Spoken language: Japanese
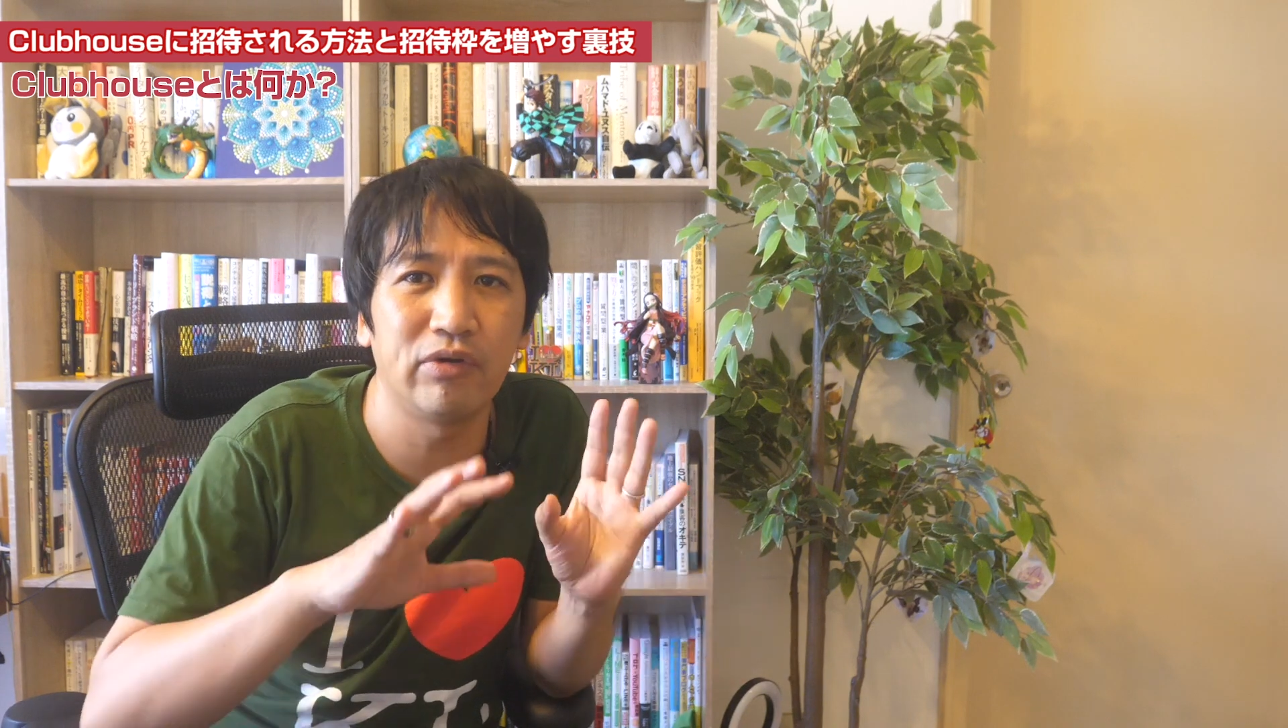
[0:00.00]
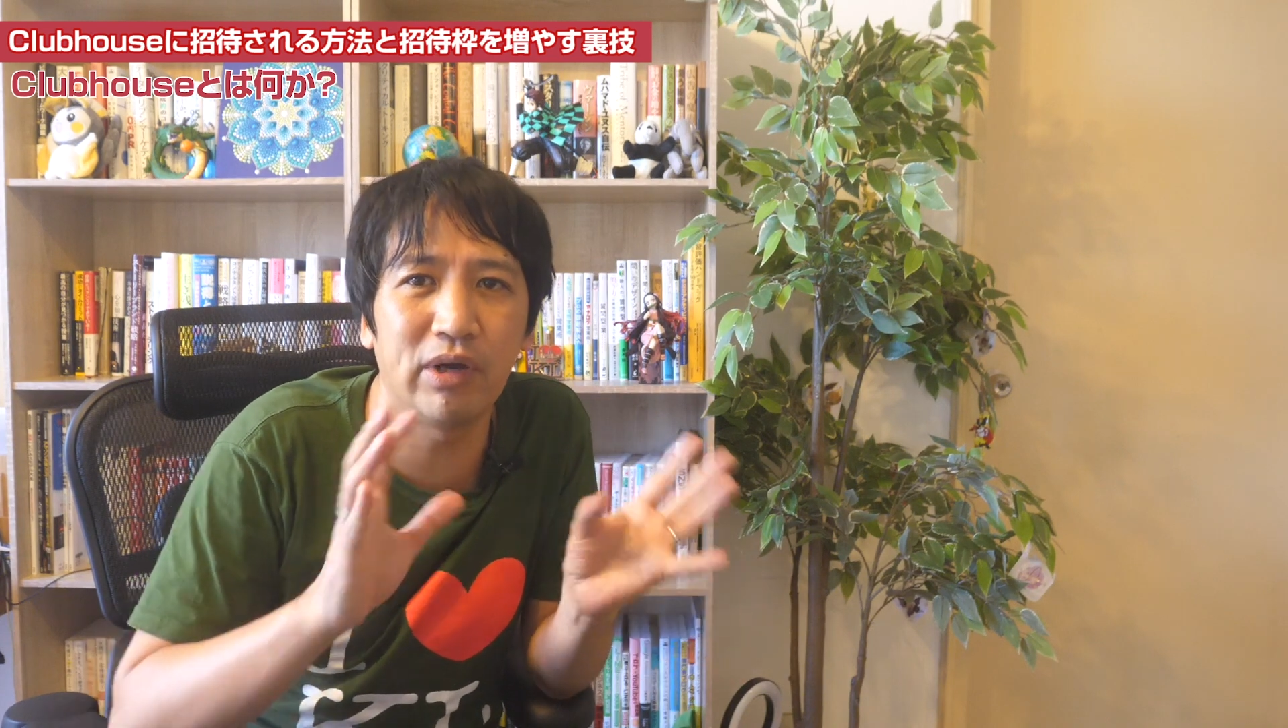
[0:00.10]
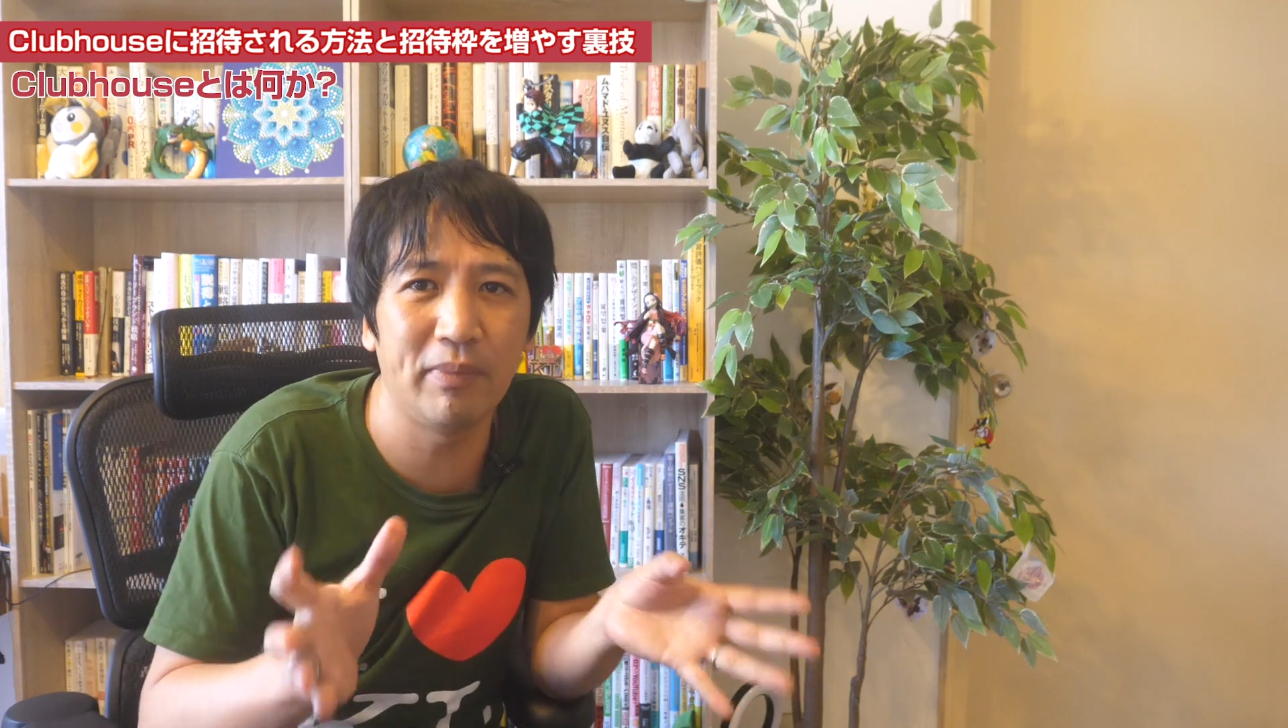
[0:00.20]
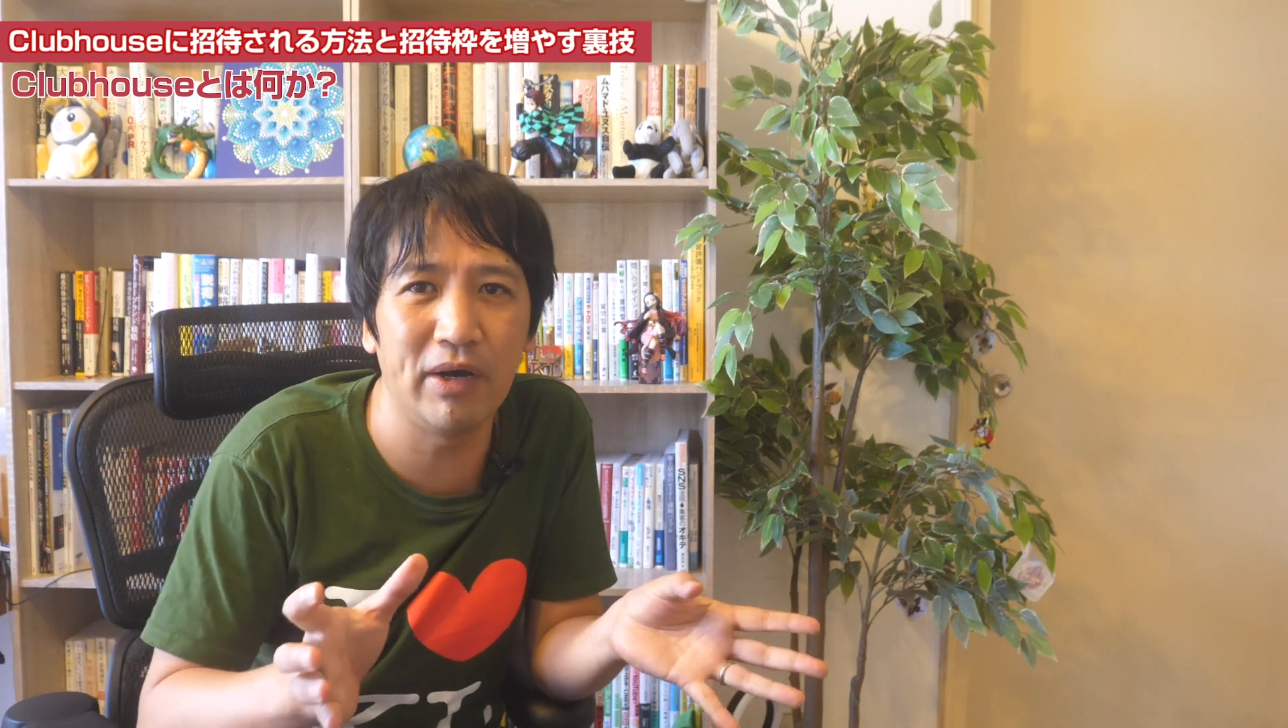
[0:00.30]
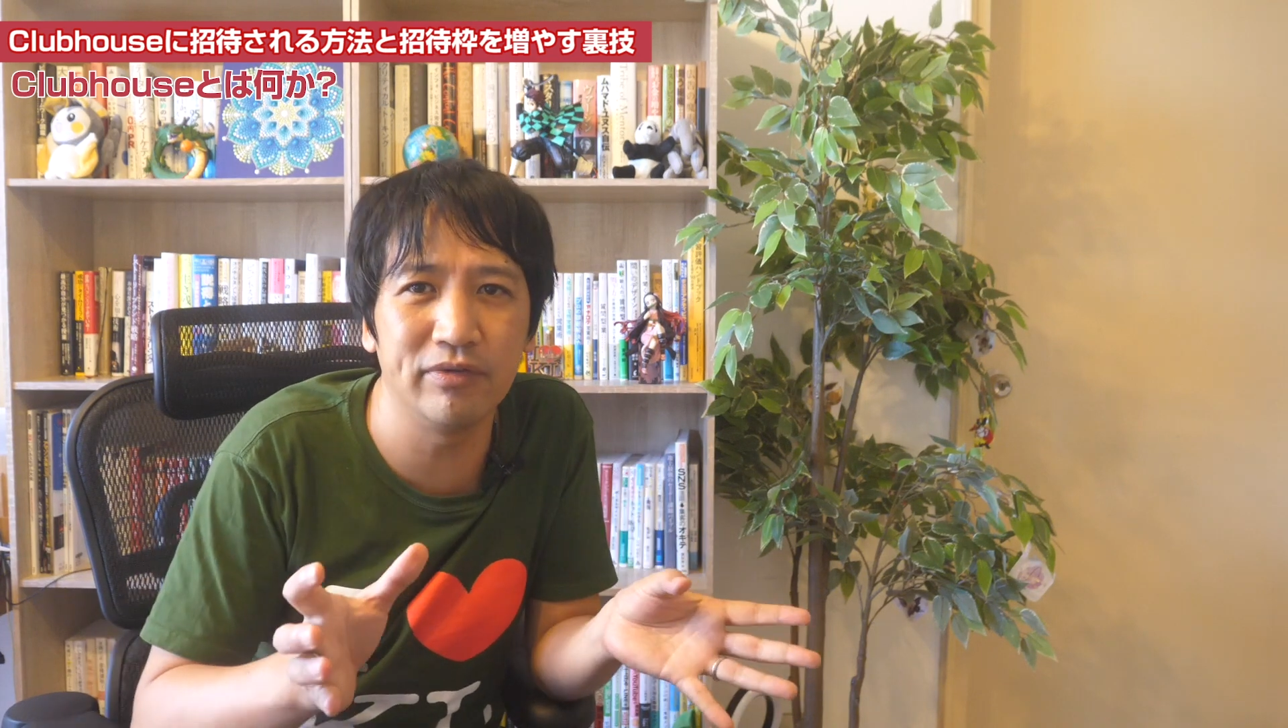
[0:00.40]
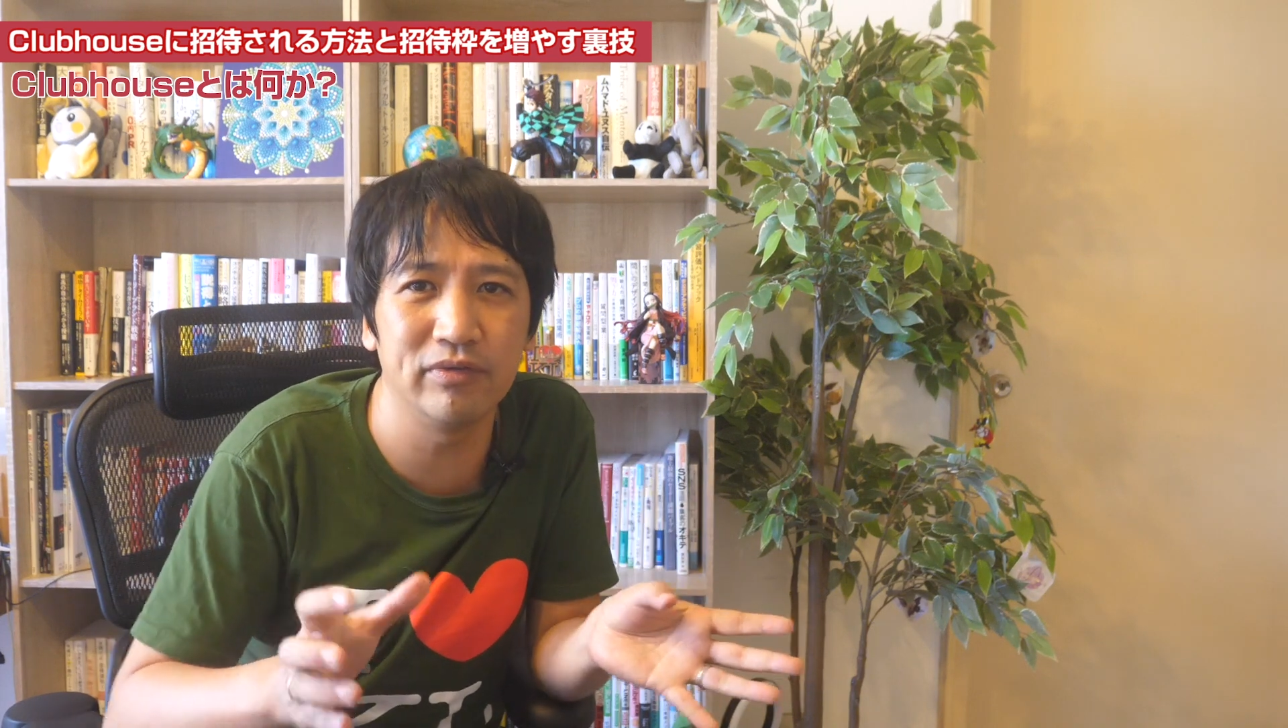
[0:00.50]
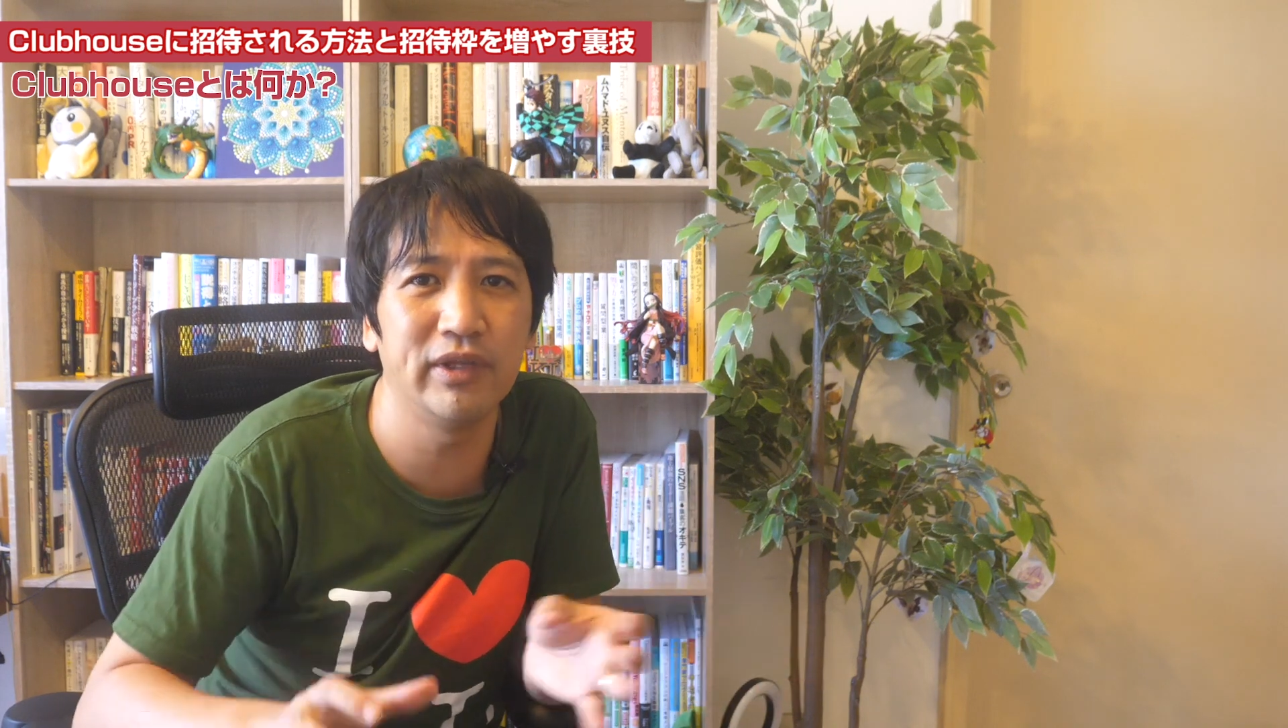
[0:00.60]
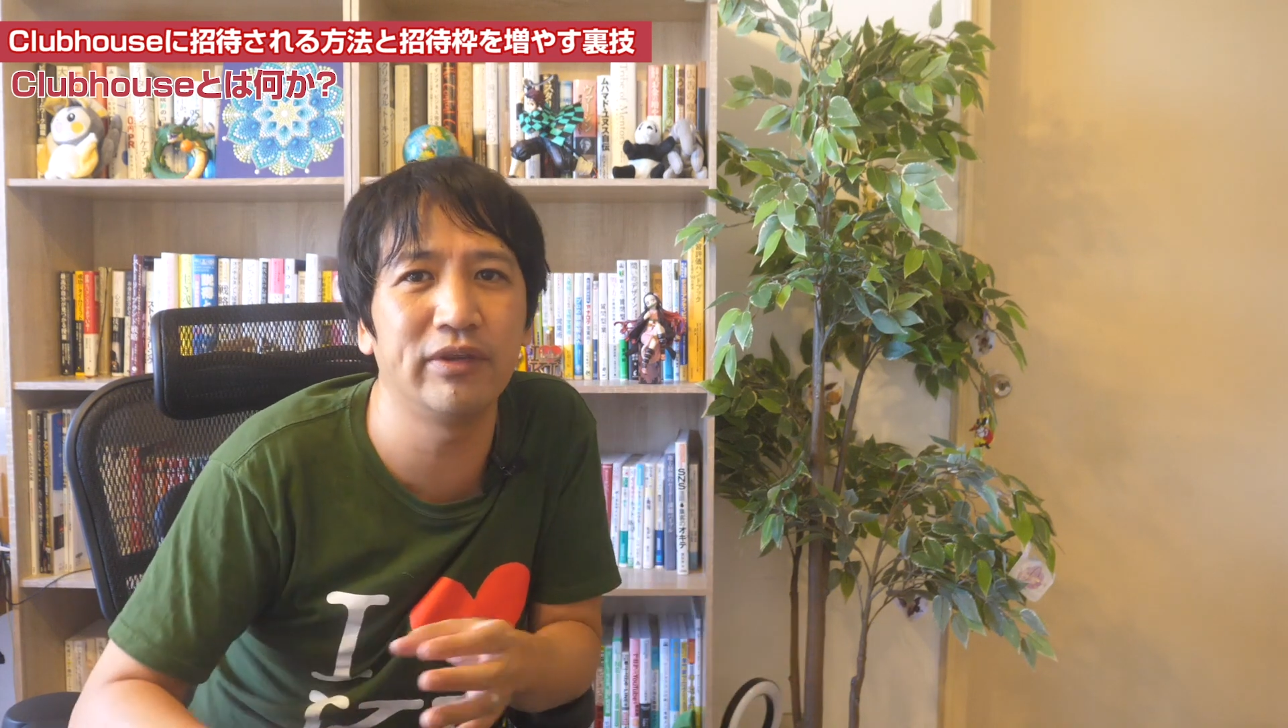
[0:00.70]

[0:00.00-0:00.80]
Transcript: クラブハウス